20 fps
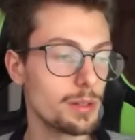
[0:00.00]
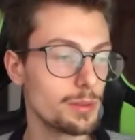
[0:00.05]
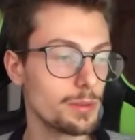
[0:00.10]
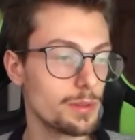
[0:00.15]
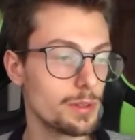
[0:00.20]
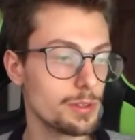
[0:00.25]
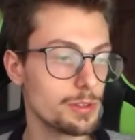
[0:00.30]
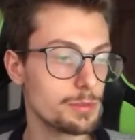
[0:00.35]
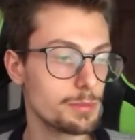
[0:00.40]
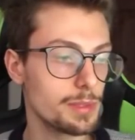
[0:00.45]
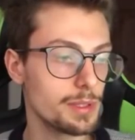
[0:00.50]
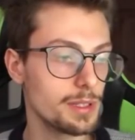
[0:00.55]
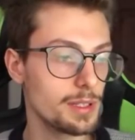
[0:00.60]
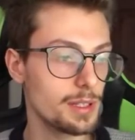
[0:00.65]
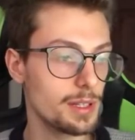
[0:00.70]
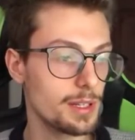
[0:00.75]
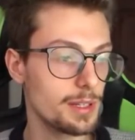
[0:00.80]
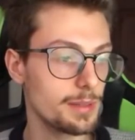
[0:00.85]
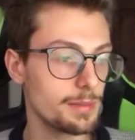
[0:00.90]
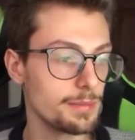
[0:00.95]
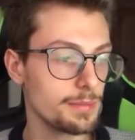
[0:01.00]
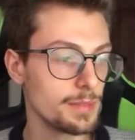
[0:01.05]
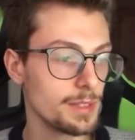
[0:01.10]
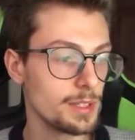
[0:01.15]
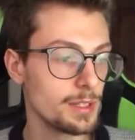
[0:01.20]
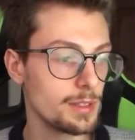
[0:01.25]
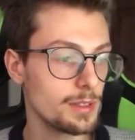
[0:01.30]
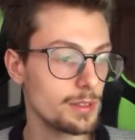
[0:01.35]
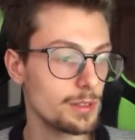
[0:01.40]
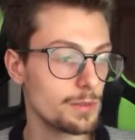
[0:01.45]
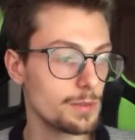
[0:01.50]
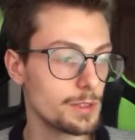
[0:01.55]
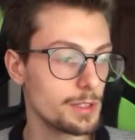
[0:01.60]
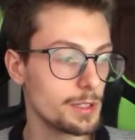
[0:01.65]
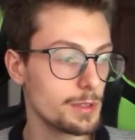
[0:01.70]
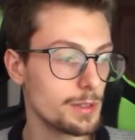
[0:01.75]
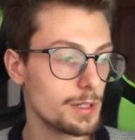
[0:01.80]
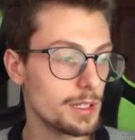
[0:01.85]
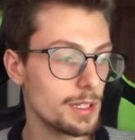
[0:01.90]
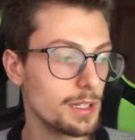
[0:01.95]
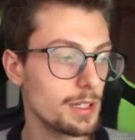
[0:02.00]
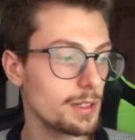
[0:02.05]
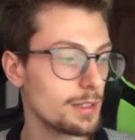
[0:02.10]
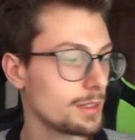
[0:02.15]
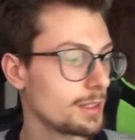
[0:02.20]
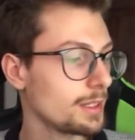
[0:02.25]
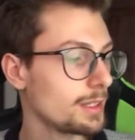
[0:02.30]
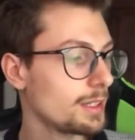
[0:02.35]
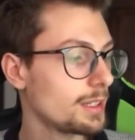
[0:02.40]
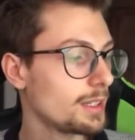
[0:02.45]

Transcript: lo dovrò spedire, non vi dico a chi,